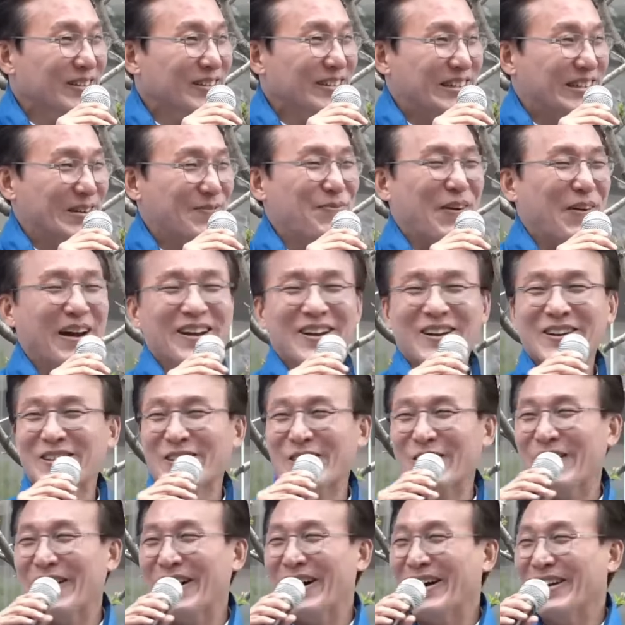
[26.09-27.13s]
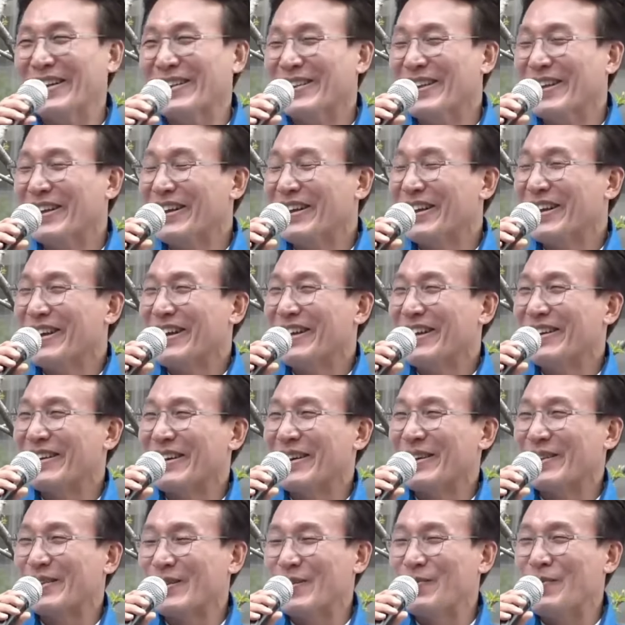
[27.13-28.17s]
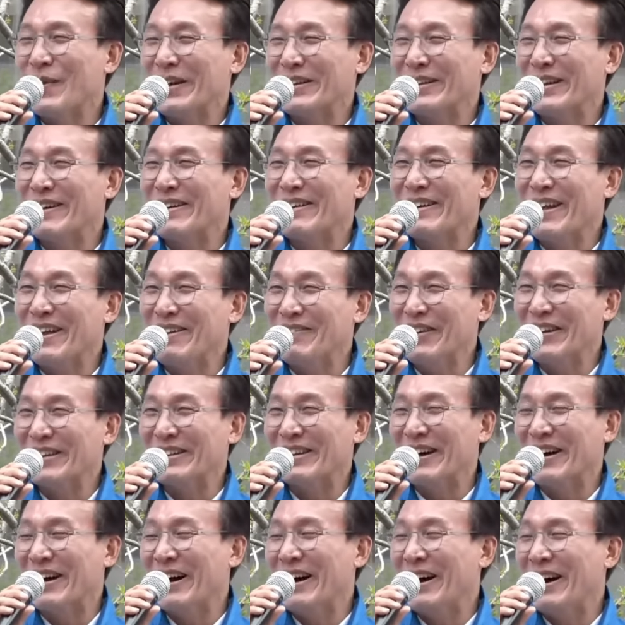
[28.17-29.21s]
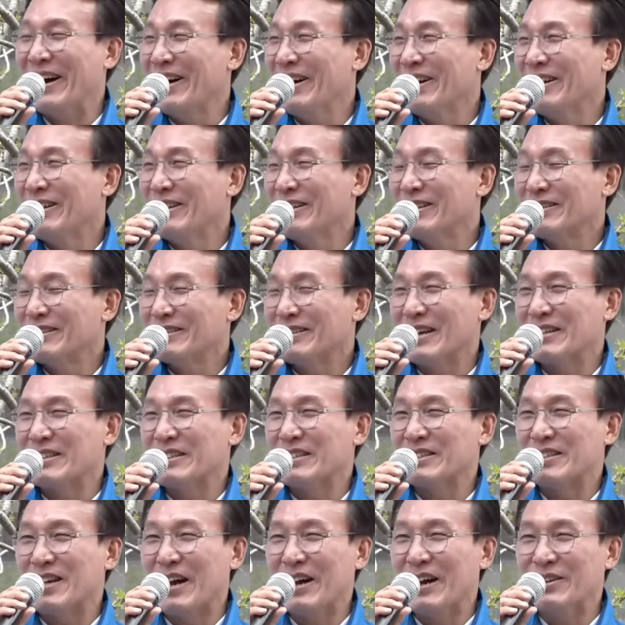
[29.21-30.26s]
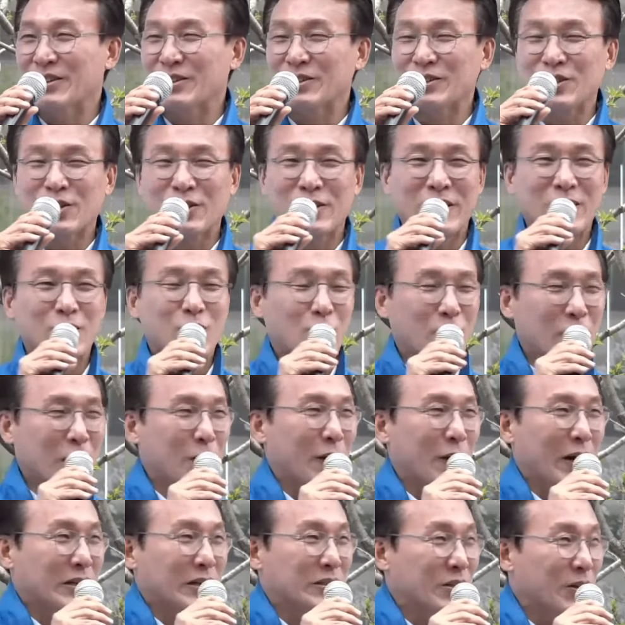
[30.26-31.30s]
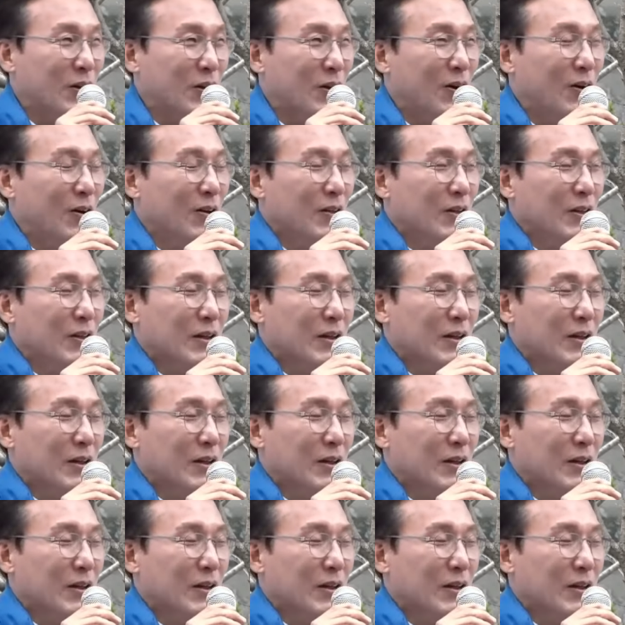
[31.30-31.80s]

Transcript: 18년 동안 이렇게 또 바닥을 헤매다가 다시 4년 전에 돌아와서